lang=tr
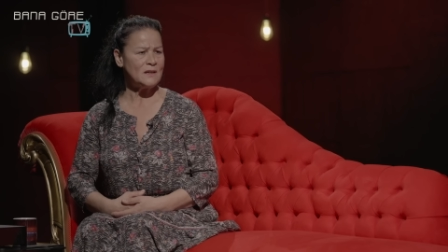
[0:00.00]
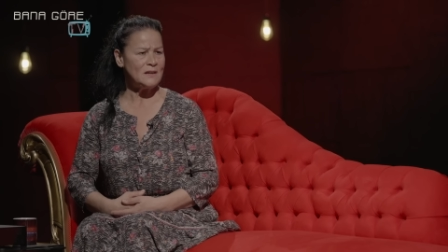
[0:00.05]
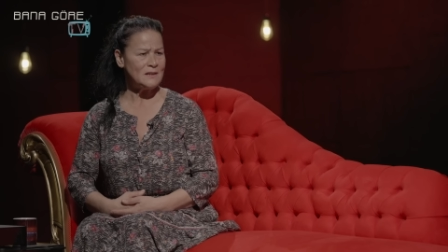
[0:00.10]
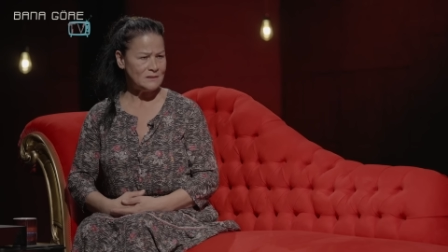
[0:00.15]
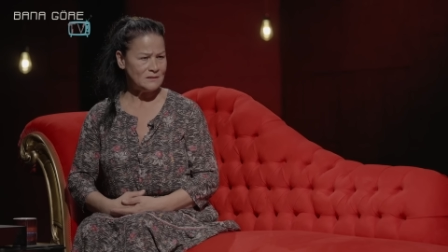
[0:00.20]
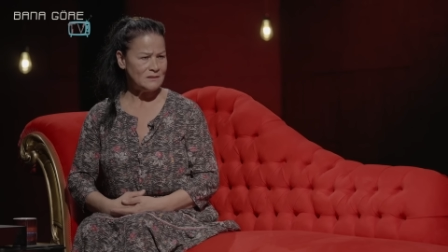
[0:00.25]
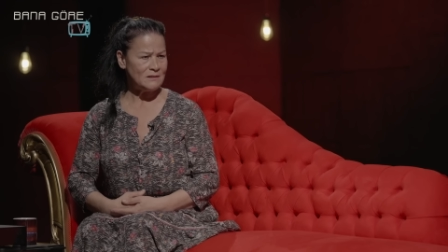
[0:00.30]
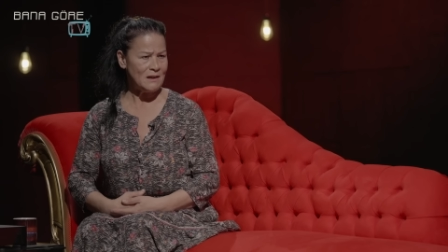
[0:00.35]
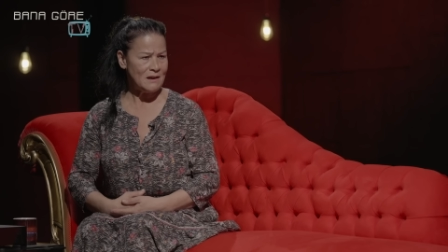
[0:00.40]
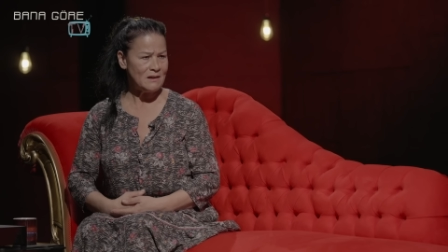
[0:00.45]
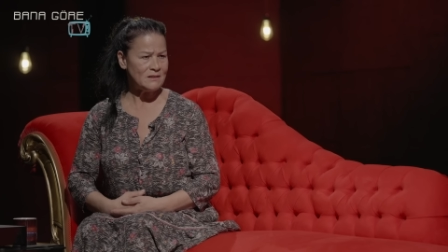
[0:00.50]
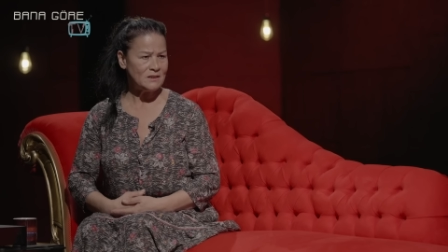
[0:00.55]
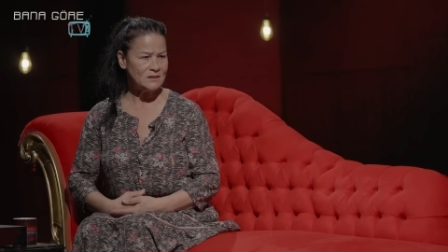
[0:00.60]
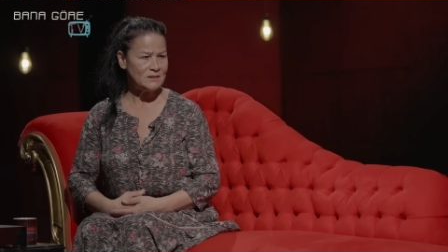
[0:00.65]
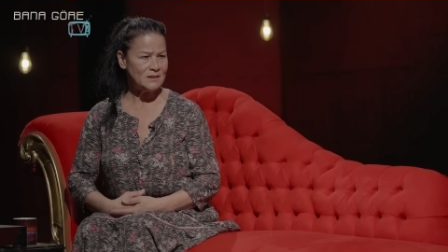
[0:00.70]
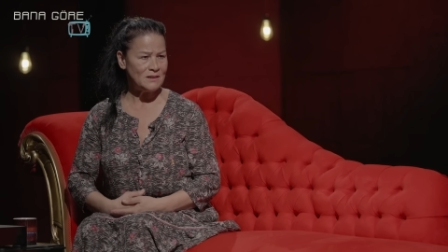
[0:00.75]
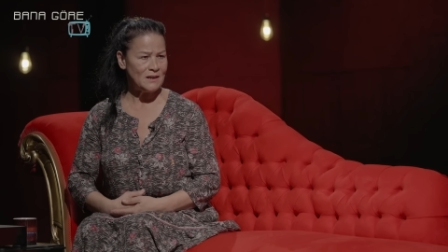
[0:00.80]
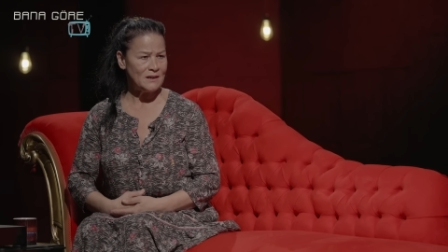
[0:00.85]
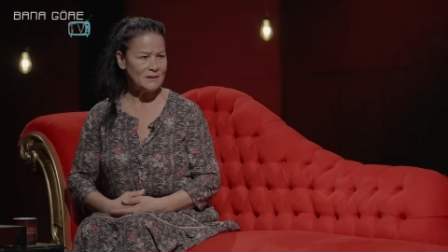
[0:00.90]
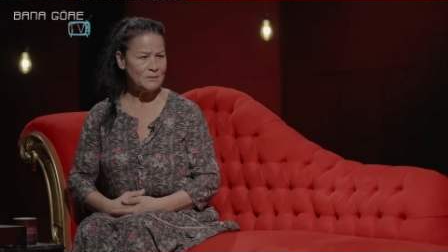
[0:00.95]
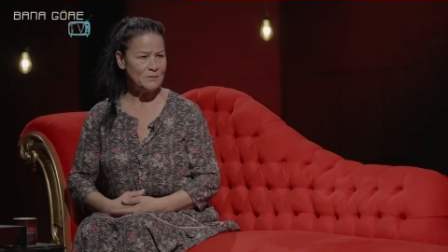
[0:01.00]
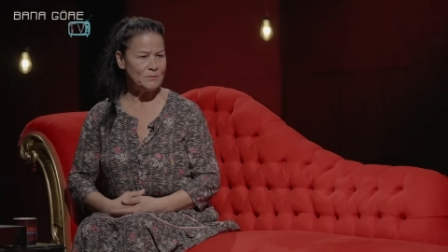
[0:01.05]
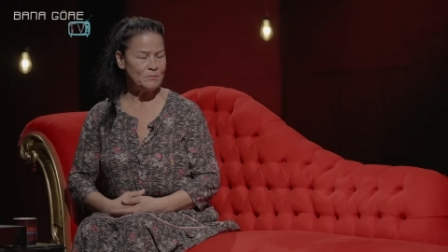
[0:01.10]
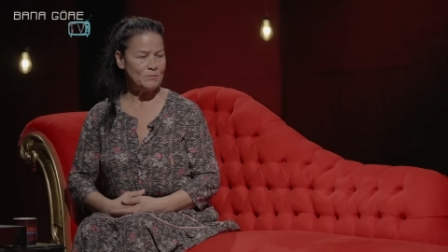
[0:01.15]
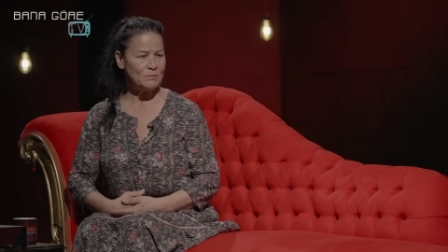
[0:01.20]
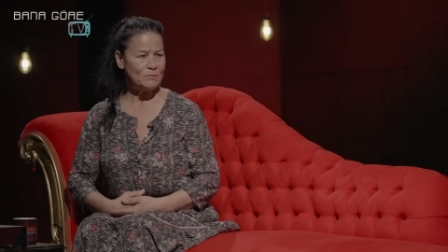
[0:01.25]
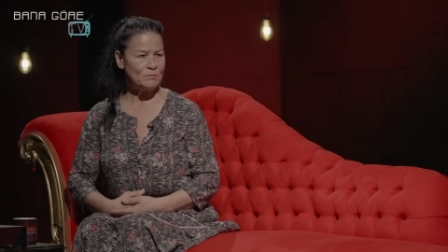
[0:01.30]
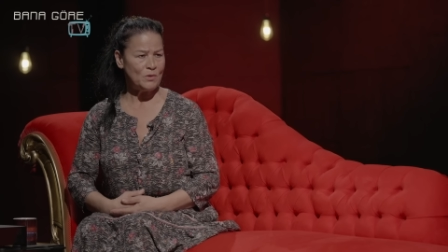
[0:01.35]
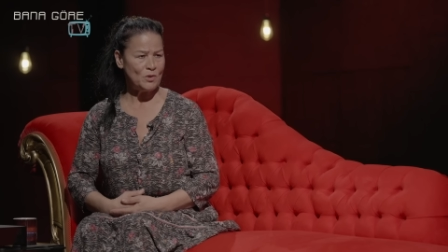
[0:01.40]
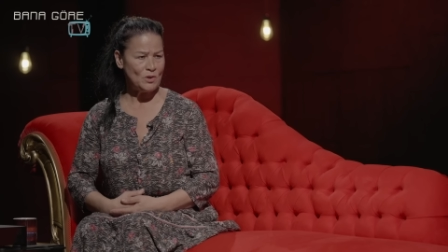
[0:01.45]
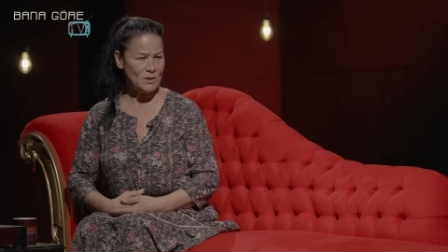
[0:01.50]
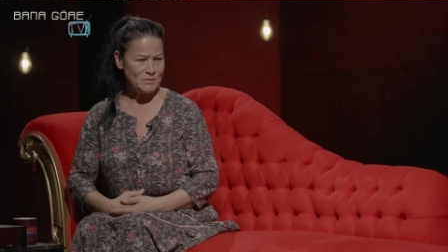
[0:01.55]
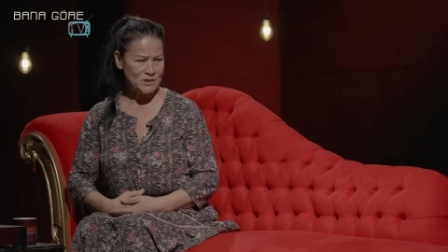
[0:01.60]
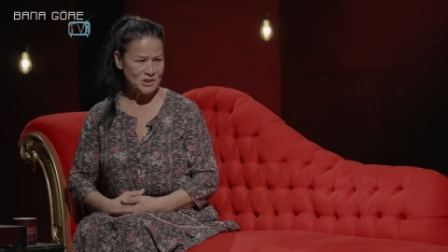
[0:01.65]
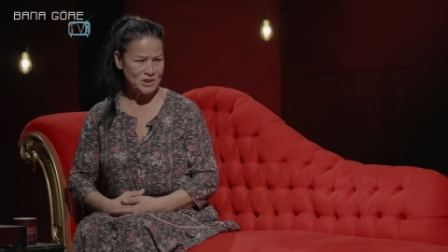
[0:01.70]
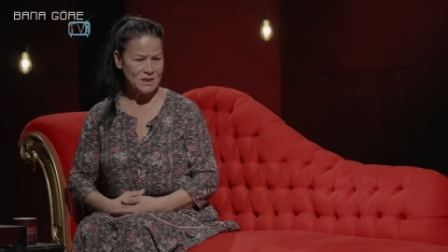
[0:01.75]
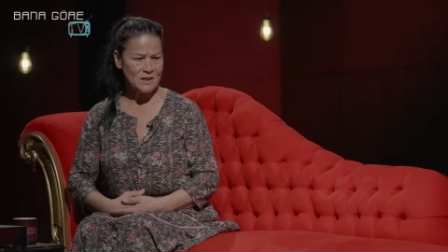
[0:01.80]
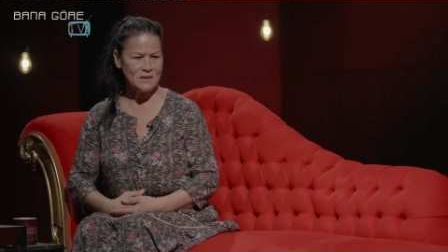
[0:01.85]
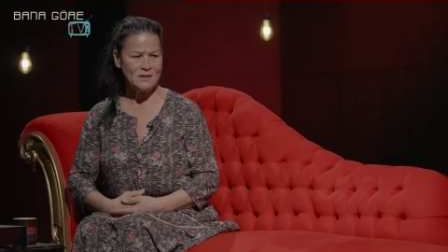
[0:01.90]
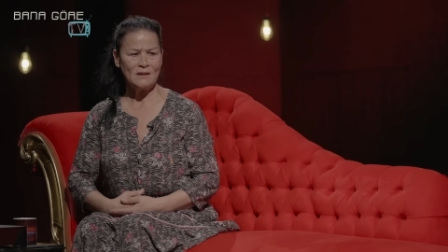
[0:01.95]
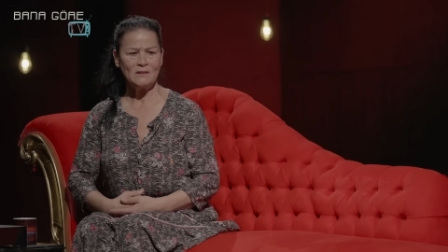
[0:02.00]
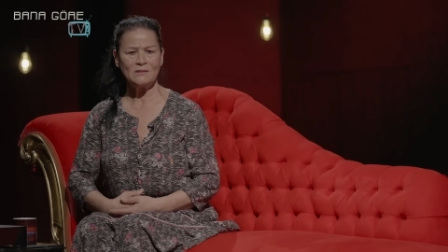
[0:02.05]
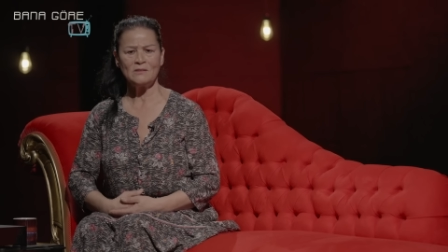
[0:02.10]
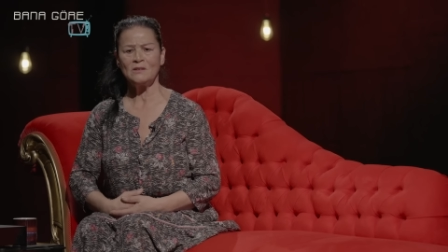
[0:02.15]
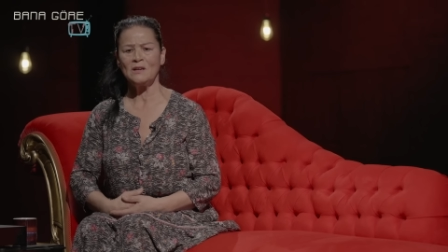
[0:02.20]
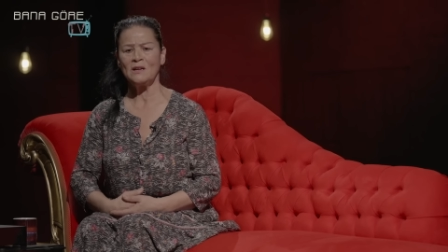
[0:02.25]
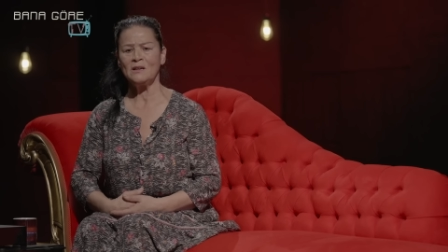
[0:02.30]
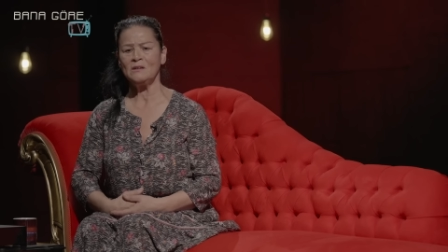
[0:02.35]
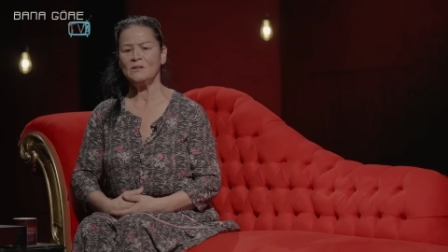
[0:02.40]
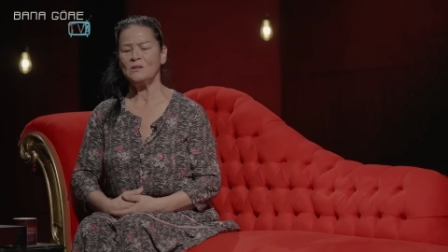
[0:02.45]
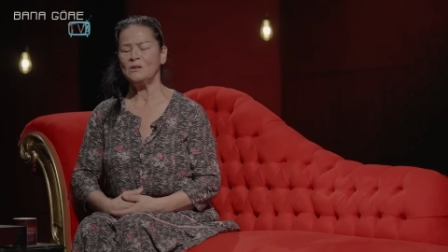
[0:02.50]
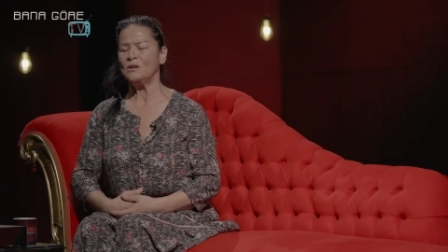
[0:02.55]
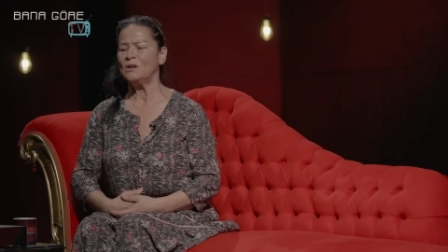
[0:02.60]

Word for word: delirttiler dediler. Böyle bir şeye inandılar.